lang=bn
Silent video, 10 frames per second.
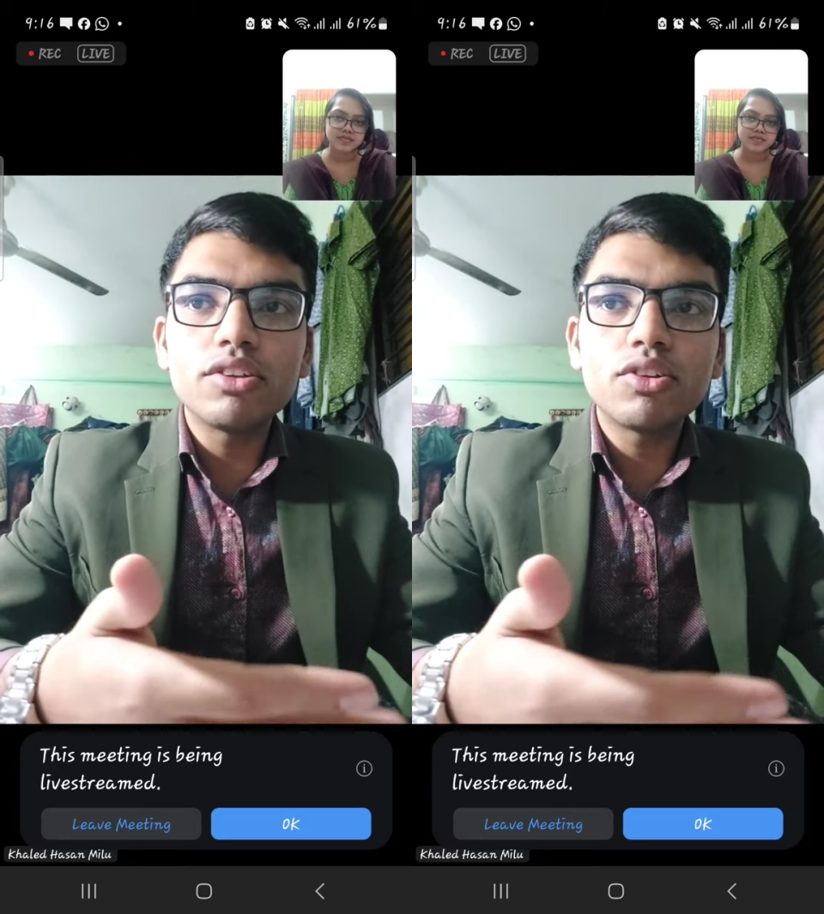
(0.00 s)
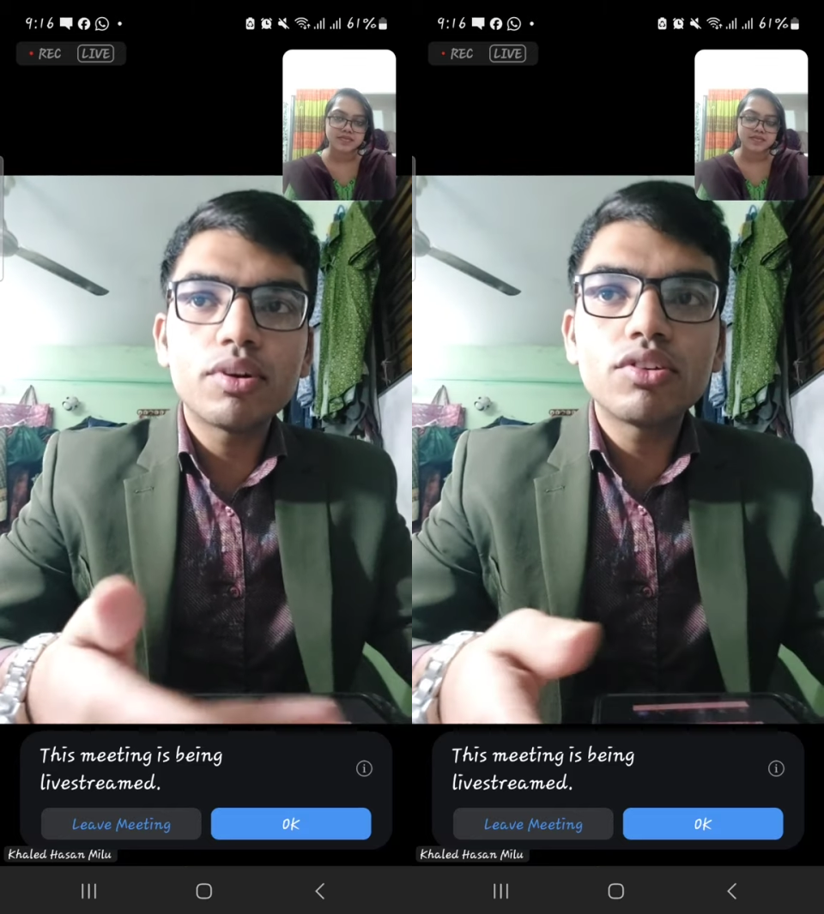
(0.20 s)

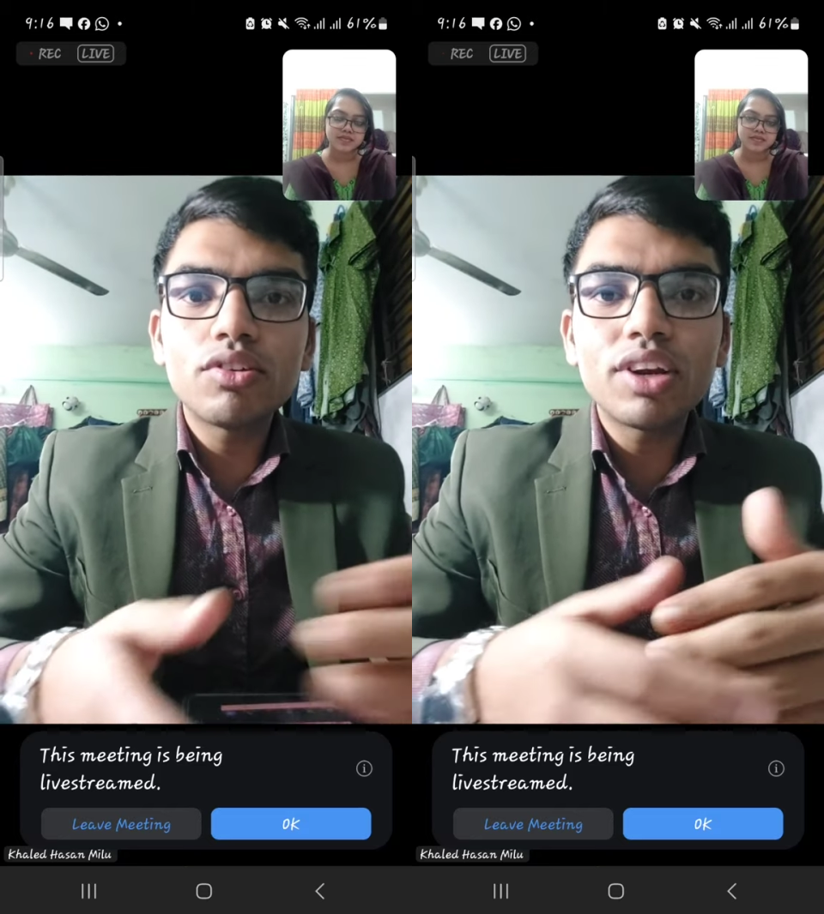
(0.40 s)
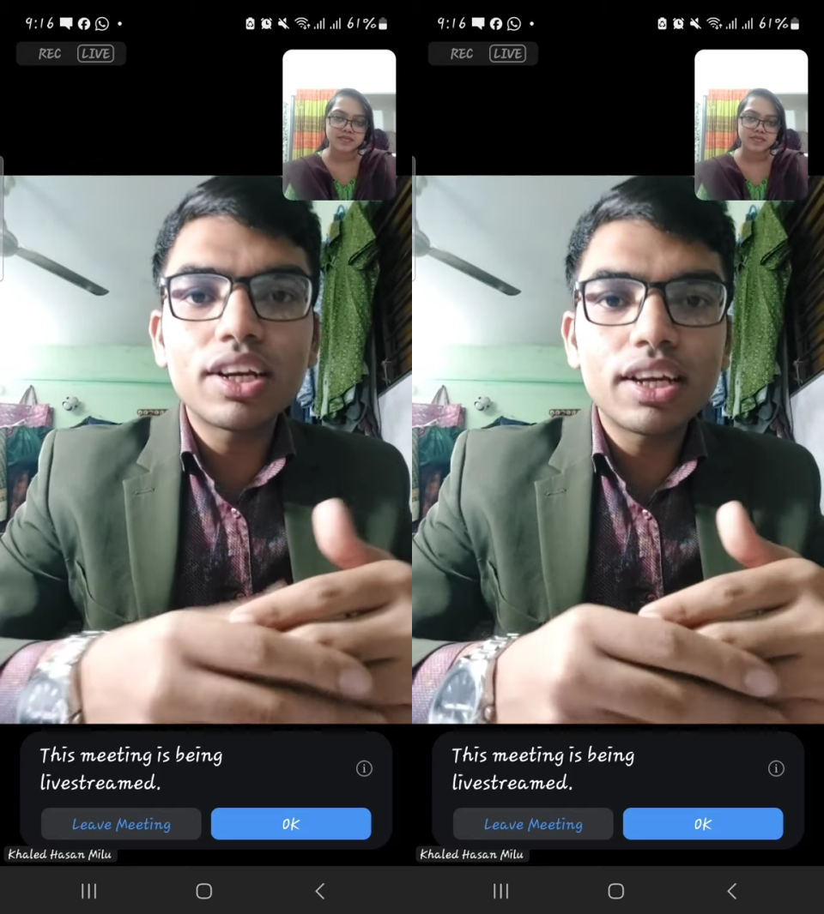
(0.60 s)
তোমার
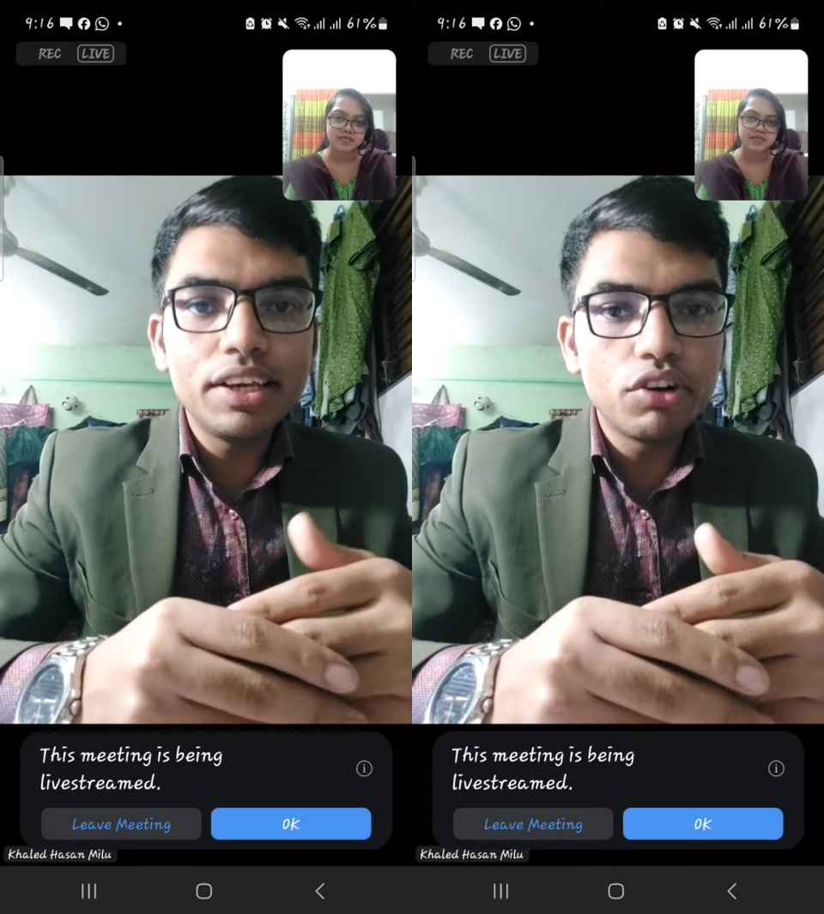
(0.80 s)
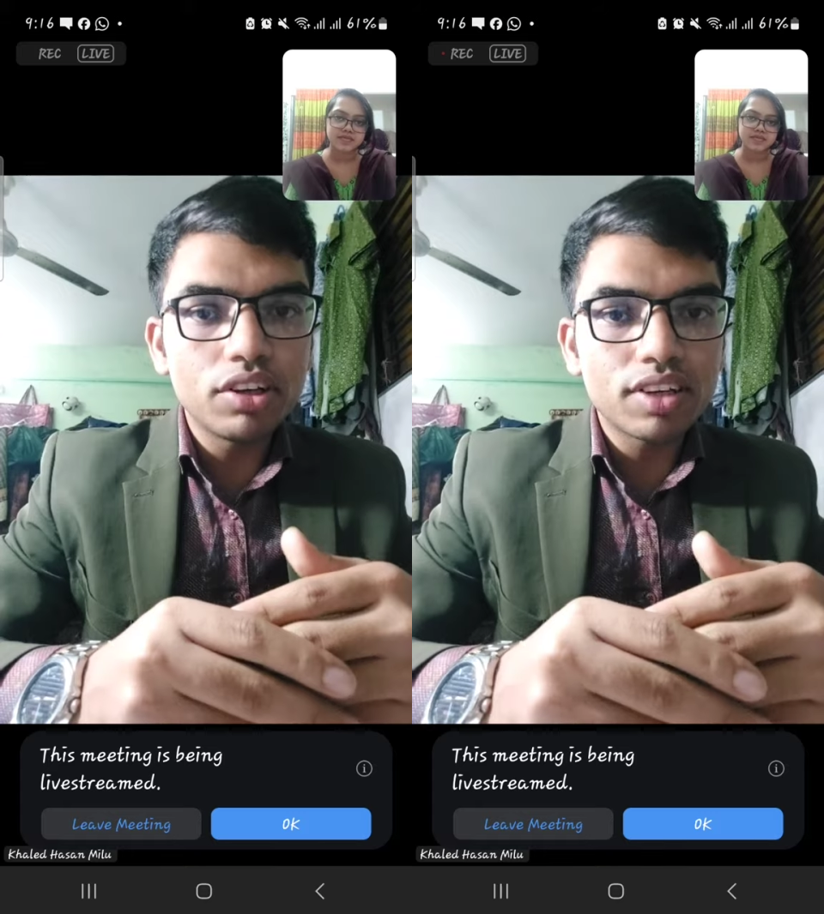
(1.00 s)
হচ্ছে অনেকটা
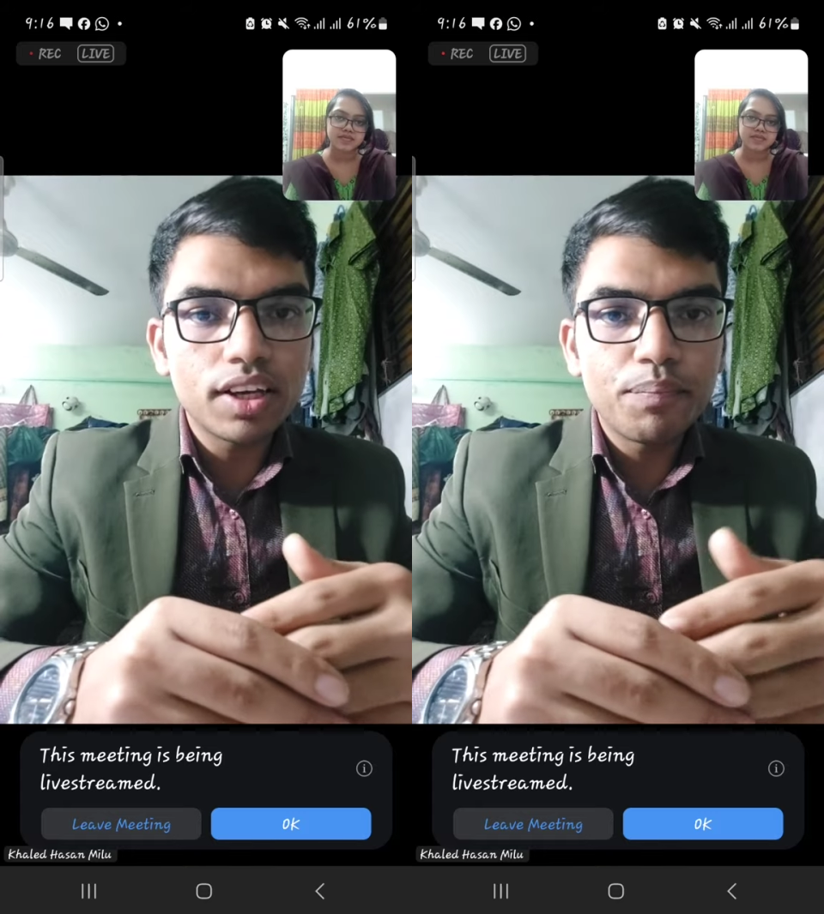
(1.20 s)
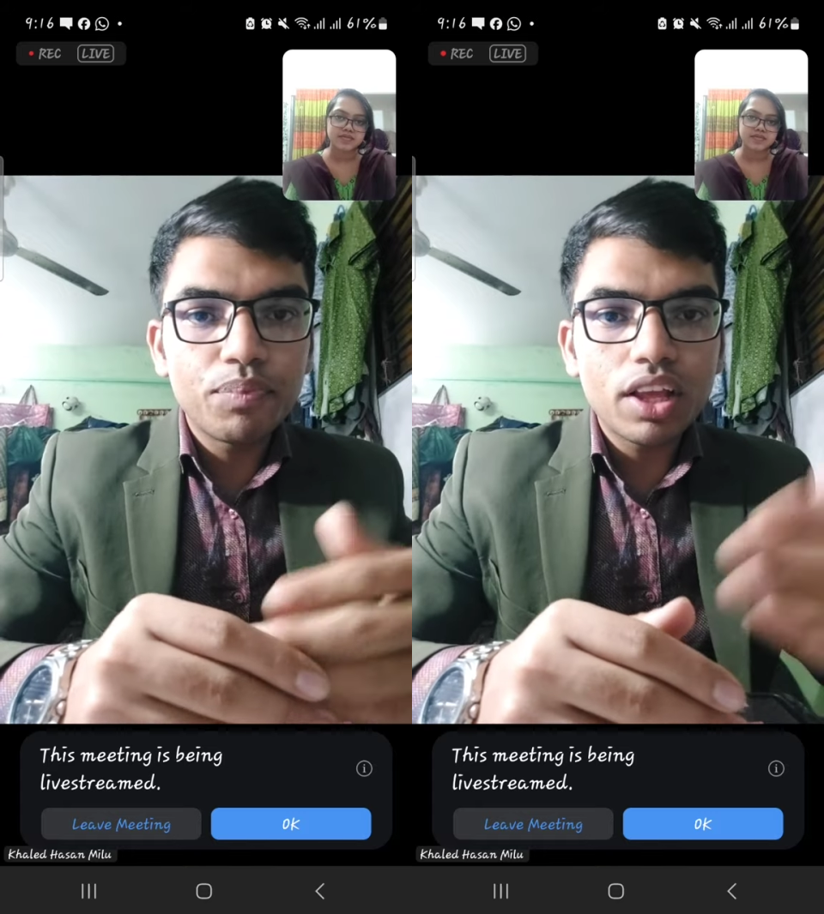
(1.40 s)
ই হয়ে যায়